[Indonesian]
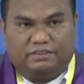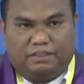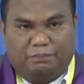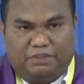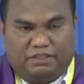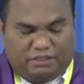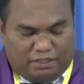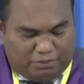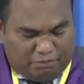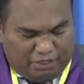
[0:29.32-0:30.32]
tetapi
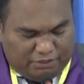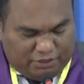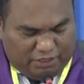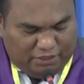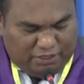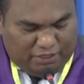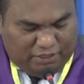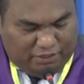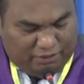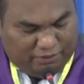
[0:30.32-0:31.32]
kita
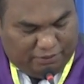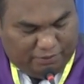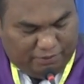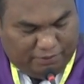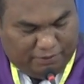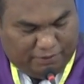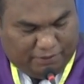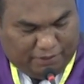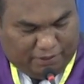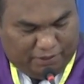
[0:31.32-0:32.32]
membacanya
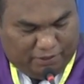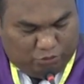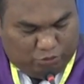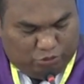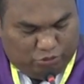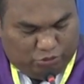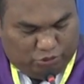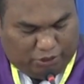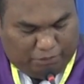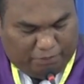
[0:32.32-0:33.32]
ayat 7
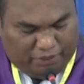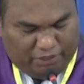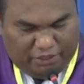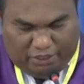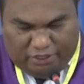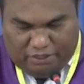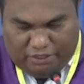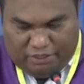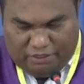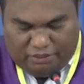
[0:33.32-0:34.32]
sampai
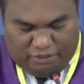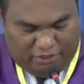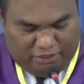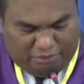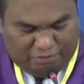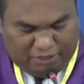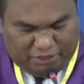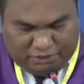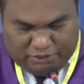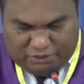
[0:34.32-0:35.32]
dengan ayat
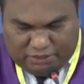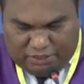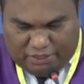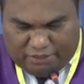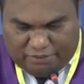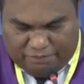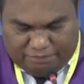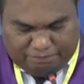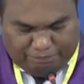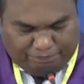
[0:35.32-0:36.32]
16 saja.
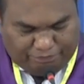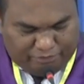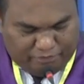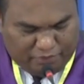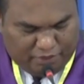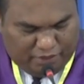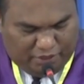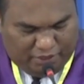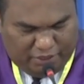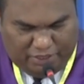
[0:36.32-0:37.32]

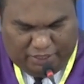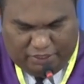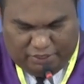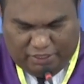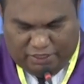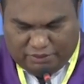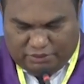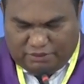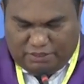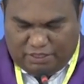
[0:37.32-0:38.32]
Elia
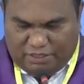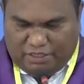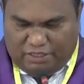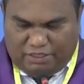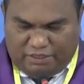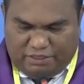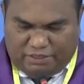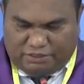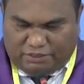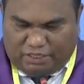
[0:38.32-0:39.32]
dan janda
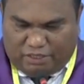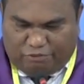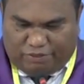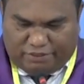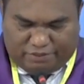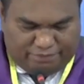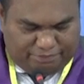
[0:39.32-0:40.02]
di Sarfat.